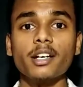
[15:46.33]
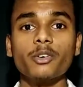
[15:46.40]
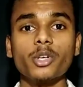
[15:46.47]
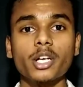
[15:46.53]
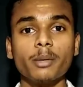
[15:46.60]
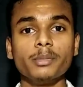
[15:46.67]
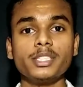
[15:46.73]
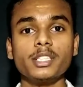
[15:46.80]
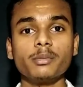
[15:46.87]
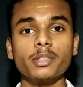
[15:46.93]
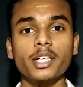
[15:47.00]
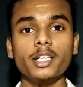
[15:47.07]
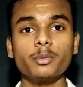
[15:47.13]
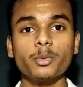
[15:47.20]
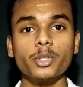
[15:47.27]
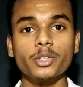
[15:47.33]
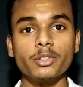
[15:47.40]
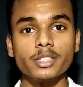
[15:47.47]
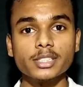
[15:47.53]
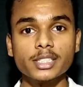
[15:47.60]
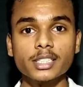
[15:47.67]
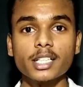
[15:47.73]
ஒரு கமிஷன் ரேட்டு போட்டு
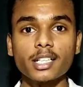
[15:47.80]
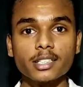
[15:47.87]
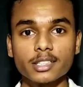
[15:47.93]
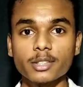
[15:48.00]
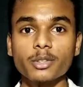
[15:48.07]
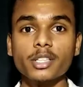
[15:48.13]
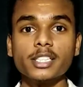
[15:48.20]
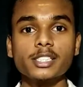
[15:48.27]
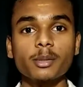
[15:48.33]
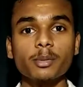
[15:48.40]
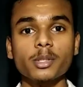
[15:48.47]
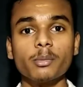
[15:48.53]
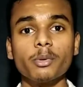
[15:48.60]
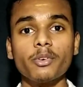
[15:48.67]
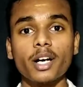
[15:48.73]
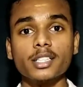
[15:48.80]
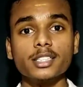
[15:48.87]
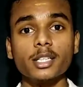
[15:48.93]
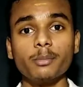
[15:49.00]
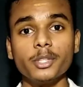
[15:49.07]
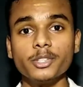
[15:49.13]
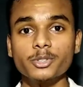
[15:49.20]
வச்சு நான் டிஸ்கிரிப்ஷனில் போய் வாங்க
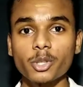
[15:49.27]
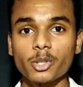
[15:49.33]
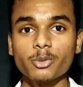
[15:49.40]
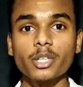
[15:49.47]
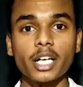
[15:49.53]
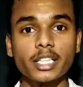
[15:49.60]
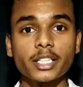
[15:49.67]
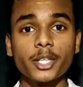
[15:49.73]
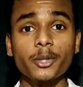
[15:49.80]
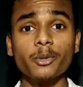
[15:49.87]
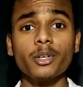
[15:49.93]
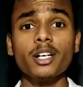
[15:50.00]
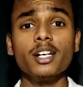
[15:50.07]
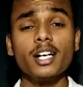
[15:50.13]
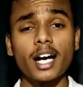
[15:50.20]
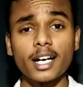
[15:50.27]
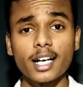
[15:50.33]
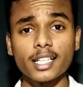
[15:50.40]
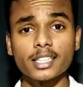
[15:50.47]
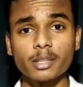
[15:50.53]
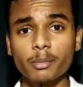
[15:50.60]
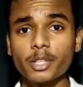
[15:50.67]
அப்படின்னு சொல்லவும் எனக்கு தெரியும் ஆனால்
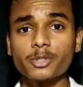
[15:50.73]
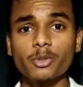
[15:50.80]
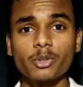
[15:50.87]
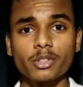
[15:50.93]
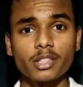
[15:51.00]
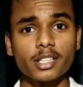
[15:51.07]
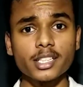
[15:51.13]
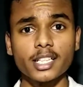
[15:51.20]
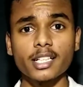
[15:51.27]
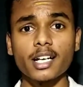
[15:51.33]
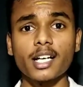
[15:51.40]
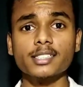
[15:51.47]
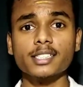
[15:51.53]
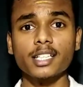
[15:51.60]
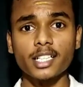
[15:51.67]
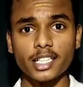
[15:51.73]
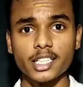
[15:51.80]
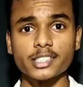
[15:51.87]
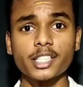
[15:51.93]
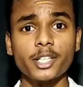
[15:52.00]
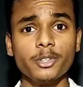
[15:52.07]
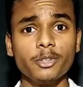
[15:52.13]
அந்த மாதிரி சொல்லணுன்றது எனக்கு ஆசை இல்லை
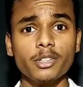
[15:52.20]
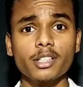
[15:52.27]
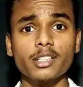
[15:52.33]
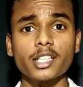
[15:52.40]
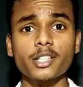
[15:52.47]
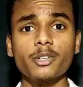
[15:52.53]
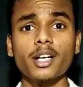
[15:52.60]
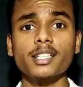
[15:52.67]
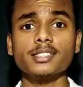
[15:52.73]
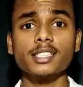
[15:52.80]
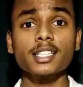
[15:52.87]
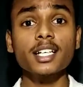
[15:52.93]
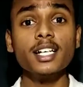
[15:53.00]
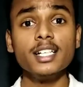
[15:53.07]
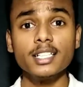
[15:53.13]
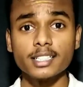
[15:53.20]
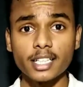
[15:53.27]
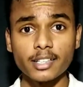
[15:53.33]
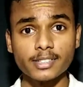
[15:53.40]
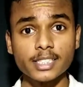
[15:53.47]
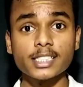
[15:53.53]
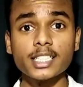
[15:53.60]
நீங்கள் செய்யணுன்றது என்னோட ஆசை
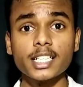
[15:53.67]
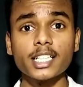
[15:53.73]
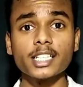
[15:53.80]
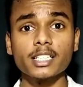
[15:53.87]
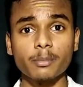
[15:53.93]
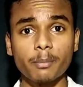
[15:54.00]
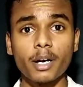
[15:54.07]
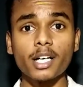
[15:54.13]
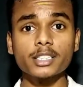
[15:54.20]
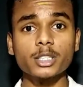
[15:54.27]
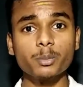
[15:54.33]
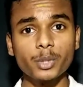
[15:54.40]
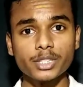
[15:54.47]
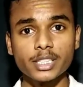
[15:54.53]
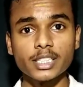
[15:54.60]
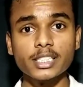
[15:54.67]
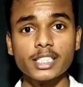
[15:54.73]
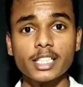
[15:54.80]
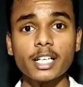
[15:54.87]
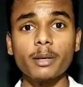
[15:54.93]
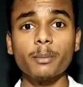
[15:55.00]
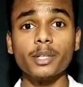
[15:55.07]
தயவு செஞ்சு நீங்கள் இதை பார்த்துட்டு போய்
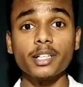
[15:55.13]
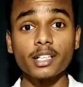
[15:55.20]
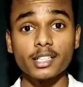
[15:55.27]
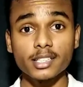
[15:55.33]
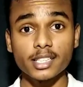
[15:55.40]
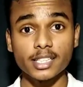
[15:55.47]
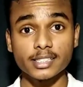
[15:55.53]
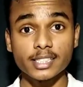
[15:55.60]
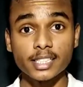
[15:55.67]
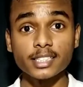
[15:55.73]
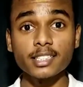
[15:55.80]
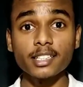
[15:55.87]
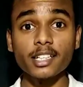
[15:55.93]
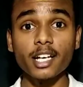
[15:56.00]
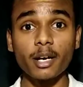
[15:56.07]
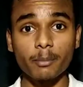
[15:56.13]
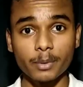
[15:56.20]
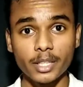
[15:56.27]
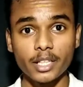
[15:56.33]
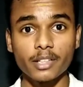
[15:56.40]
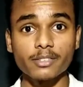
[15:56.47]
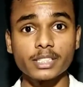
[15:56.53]
செஞ்சீங்க அப்படின்னா இதை நீங்கள் செஞ்சீங்க
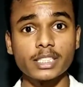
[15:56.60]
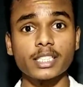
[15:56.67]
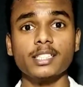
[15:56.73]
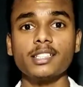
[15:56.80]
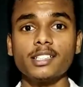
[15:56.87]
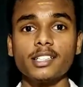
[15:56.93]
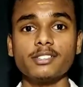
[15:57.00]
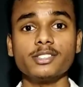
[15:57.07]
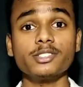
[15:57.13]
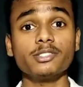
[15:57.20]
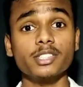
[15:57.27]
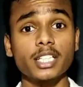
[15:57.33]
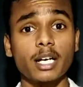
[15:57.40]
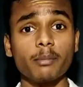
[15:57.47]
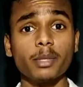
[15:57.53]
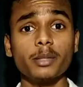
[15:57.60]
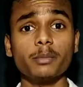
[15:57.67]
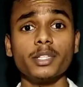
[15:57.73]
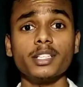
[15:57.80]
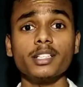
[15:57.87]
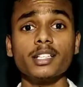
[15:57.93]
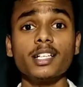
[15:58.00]
அப்படின்ற விஷயத்தை தயவு செஞ்சு வந்து கமெண்ட்
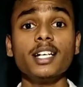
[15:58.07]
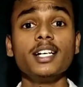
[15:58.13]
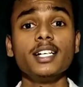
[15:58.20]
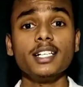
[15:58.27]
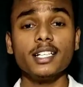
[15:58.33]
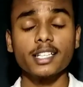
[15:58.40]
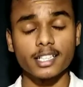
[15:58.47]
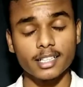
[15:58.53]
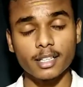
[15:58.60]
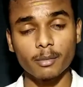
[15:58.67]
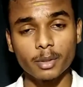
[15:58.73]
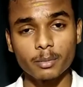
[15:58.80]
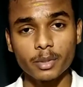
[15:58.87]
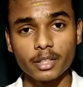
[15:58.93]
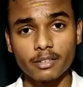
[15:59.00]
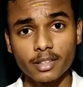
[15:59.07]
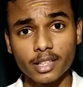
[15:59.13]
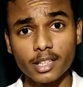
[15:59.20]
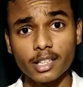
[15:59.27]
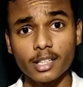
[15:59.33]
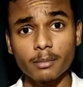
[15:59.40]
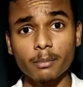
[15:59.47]
பண்ணுங்கள் நீங்கள் கமெண்ட்
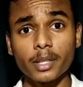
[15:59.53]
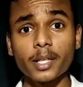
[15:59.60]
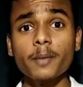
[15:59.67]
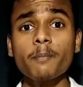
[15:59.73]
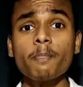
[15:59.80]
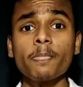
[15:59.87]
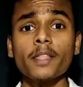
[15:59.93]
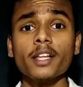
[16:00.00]
பண்ணுங்கன்னு நான் நம்புகிறேன்